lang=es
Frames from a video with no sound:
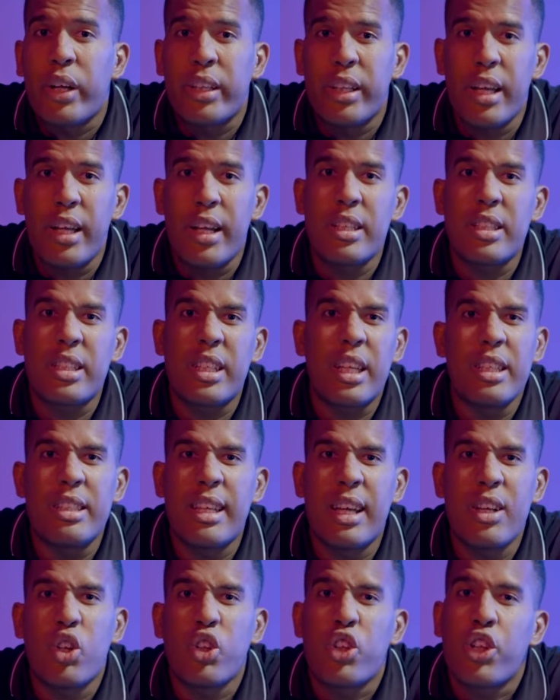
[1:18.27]
que tienes,
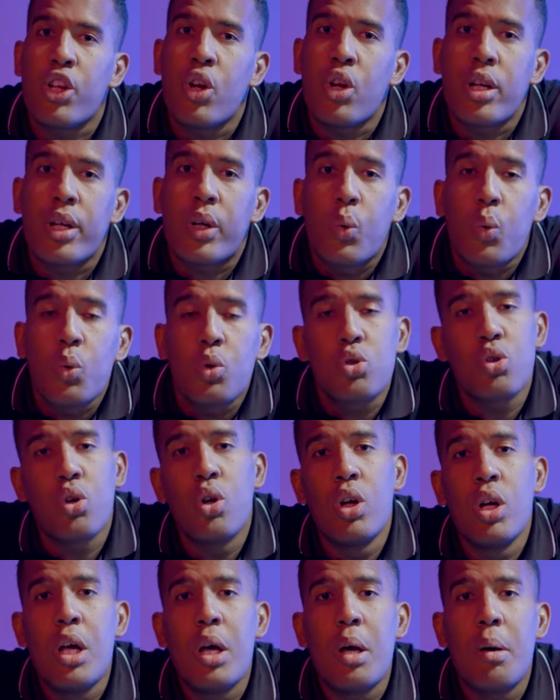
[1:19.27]
quizás no tienes los recursos